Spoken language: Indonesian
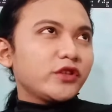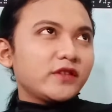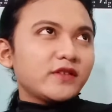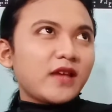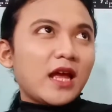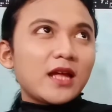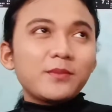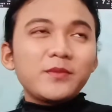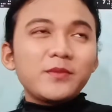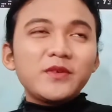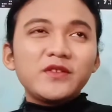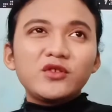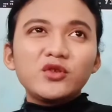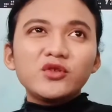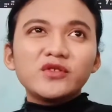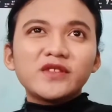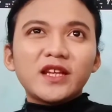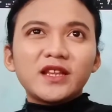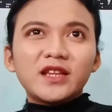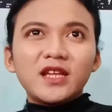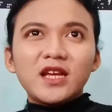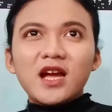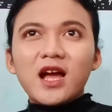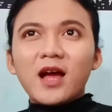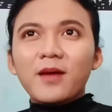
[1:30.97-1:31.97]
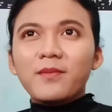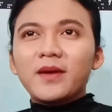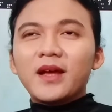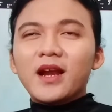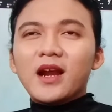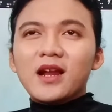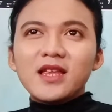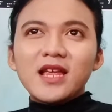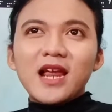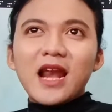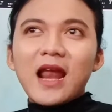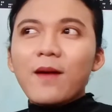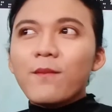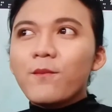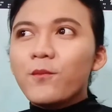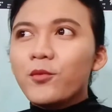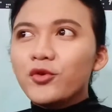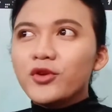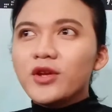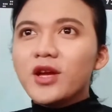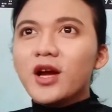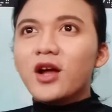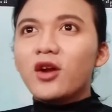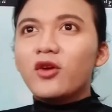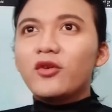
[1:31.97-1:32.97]
abis itu setting kameranya
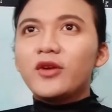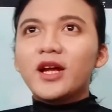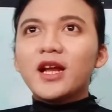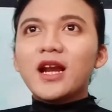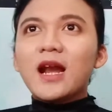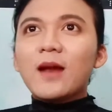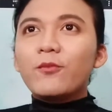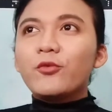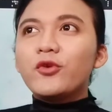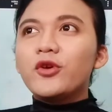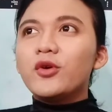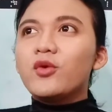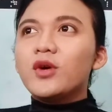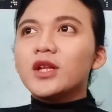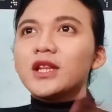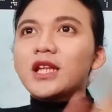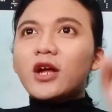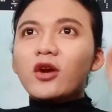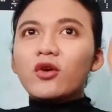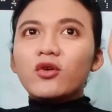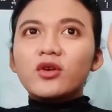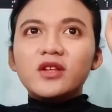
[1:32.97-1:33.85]
lampunya kalau ini kan lampunya gue taruh